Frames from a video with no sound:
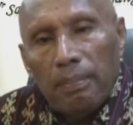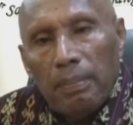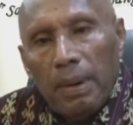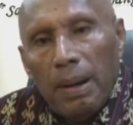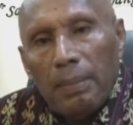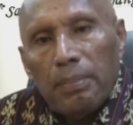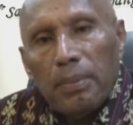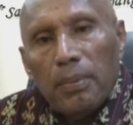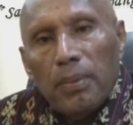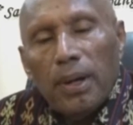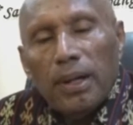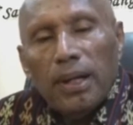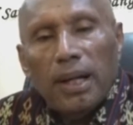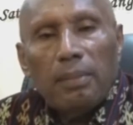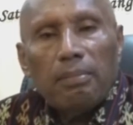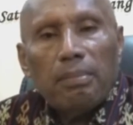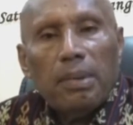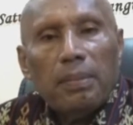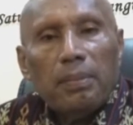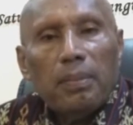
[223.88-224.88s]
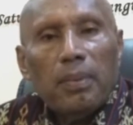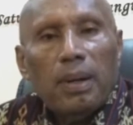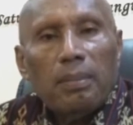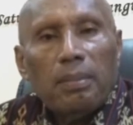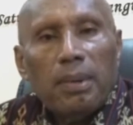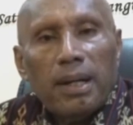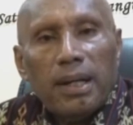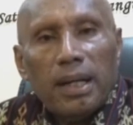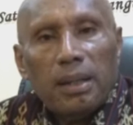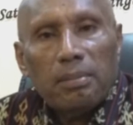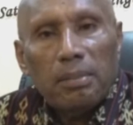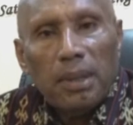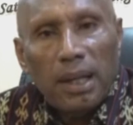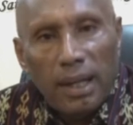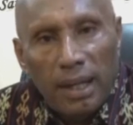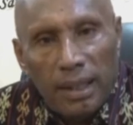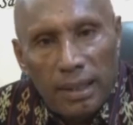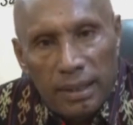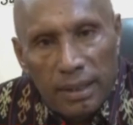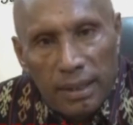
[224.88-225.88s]
Papua dan Papua Barat,
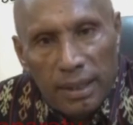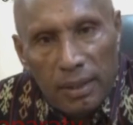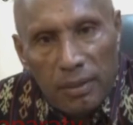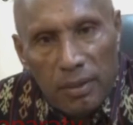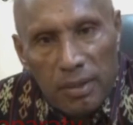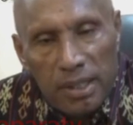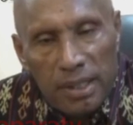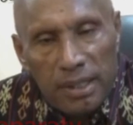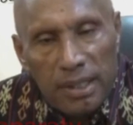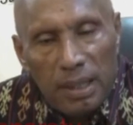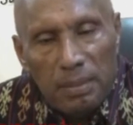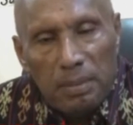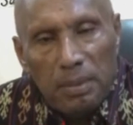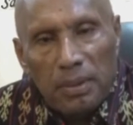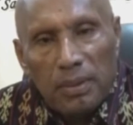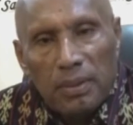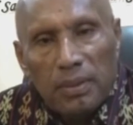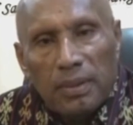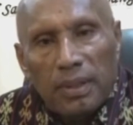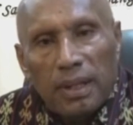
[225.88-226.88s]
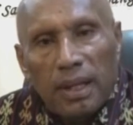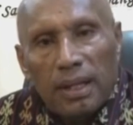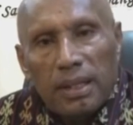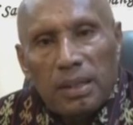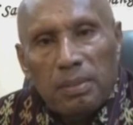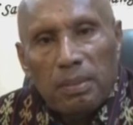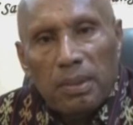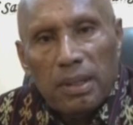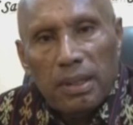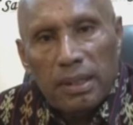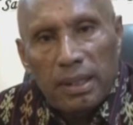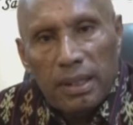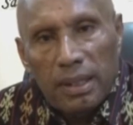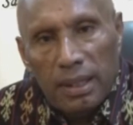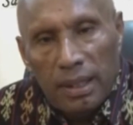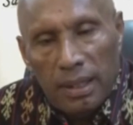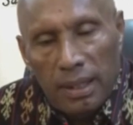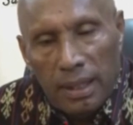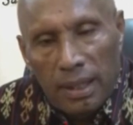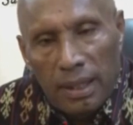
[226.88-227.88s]
bahkan di Indonesia Timur, ya seperti
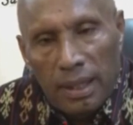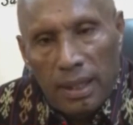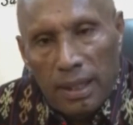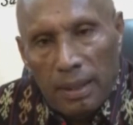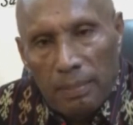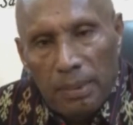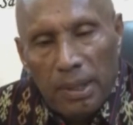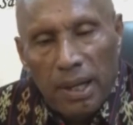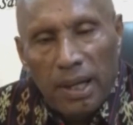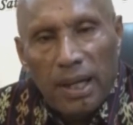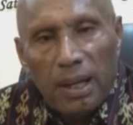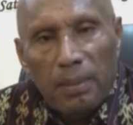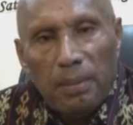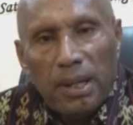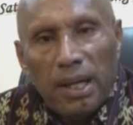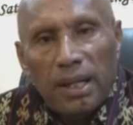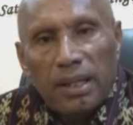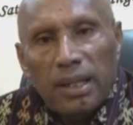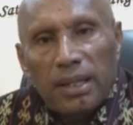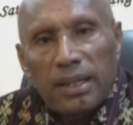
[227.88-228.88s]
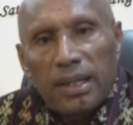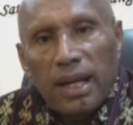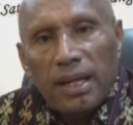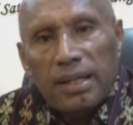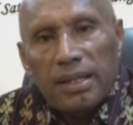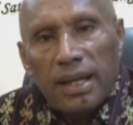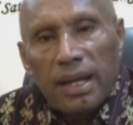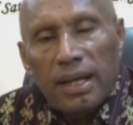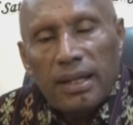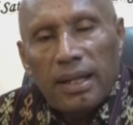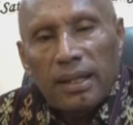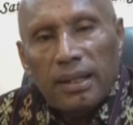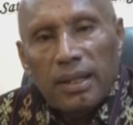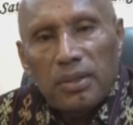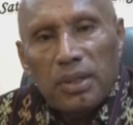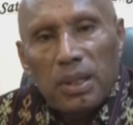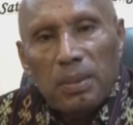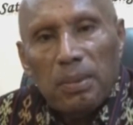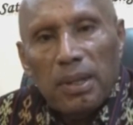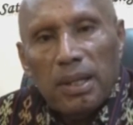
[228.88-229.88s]
pengadaan barang dan jasa kita
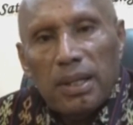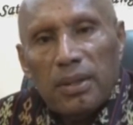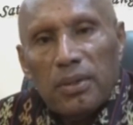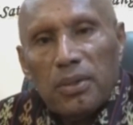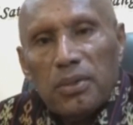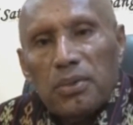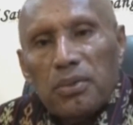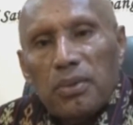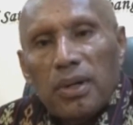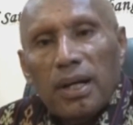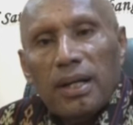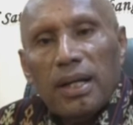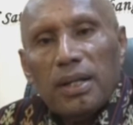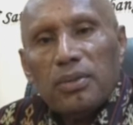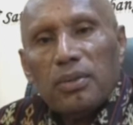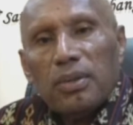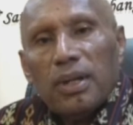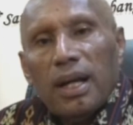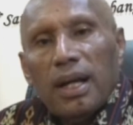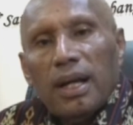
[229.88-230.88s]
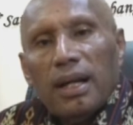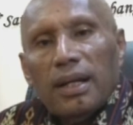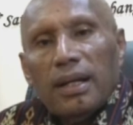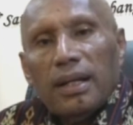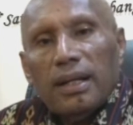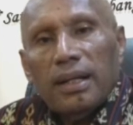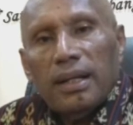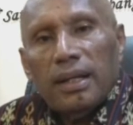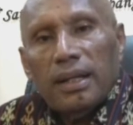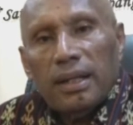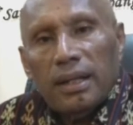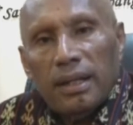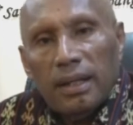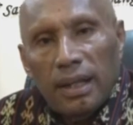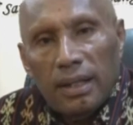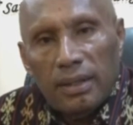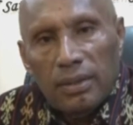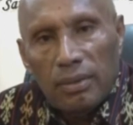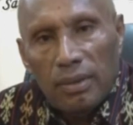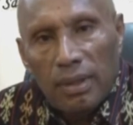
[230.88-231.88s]
sudah menjadi rujukan nasional ya.
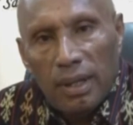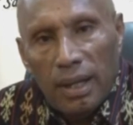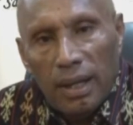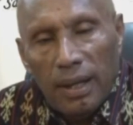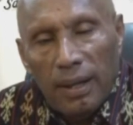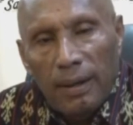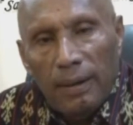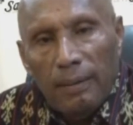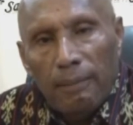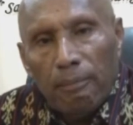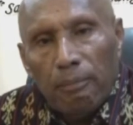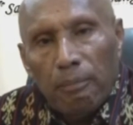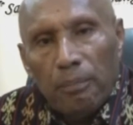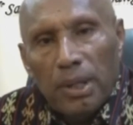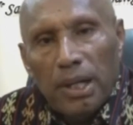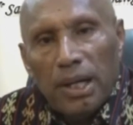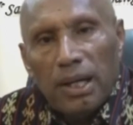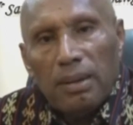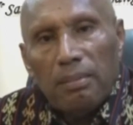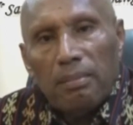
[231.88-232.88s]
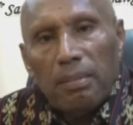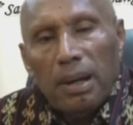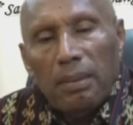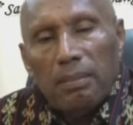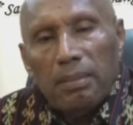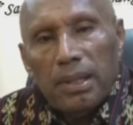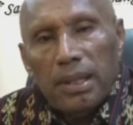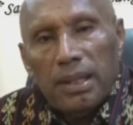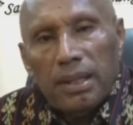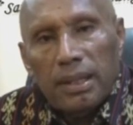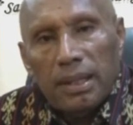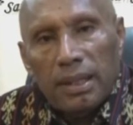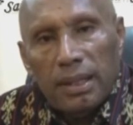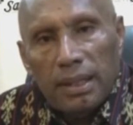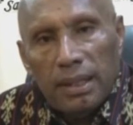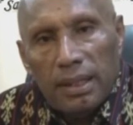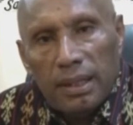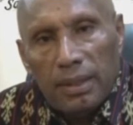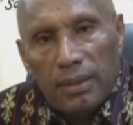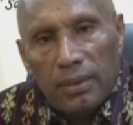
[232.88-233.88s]
dan juga pelayanan publik
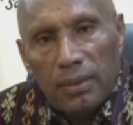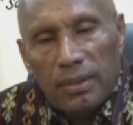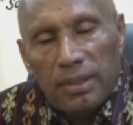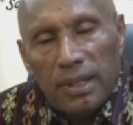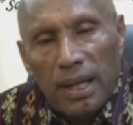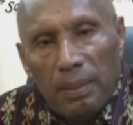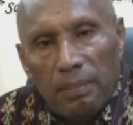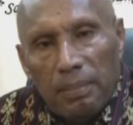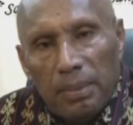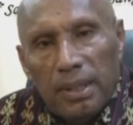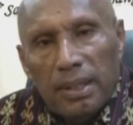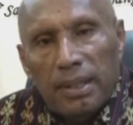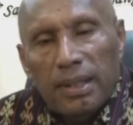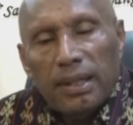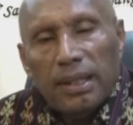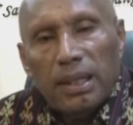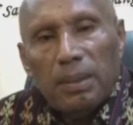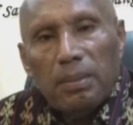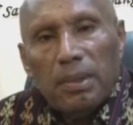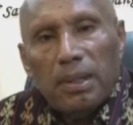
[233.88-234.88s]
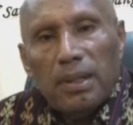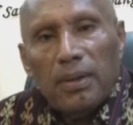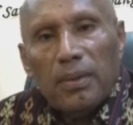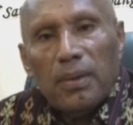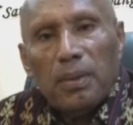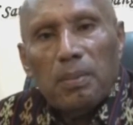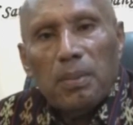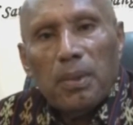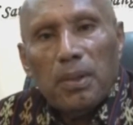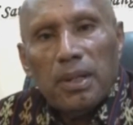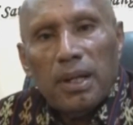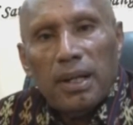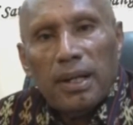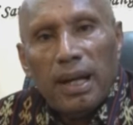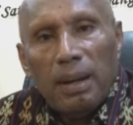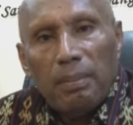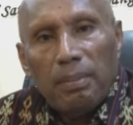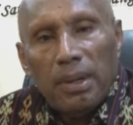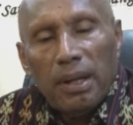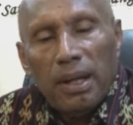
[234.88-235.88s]
di Dukcapil, kita menjadi role model
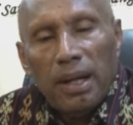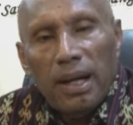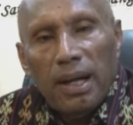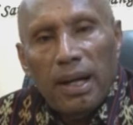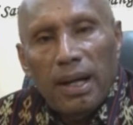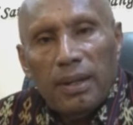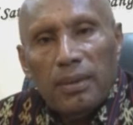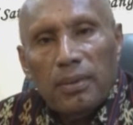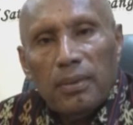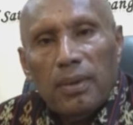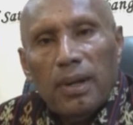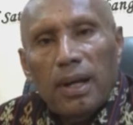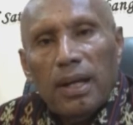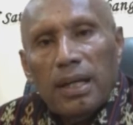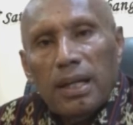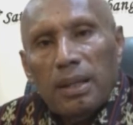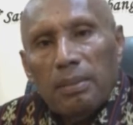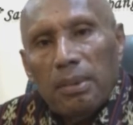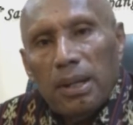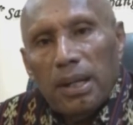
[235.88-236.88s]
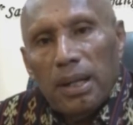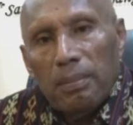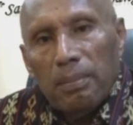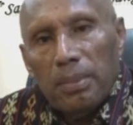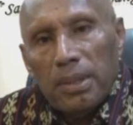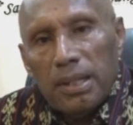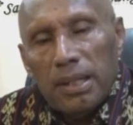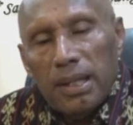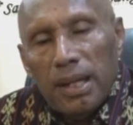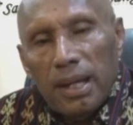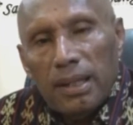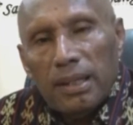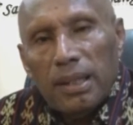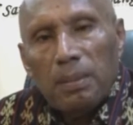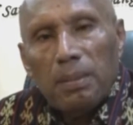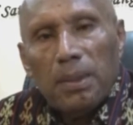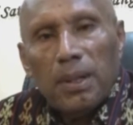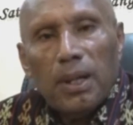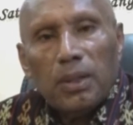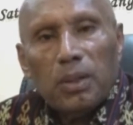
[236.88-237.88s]
KPK, juga di Badan Perizinan
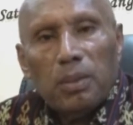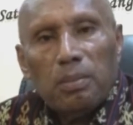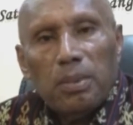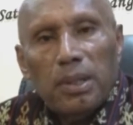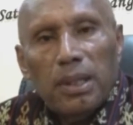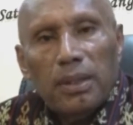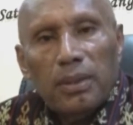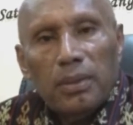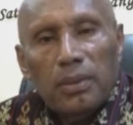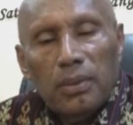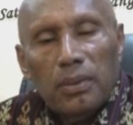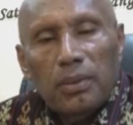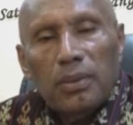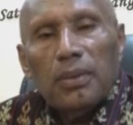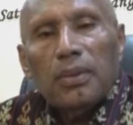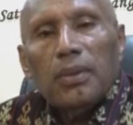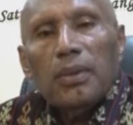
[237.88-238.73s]
Terpadu Satu Pintu,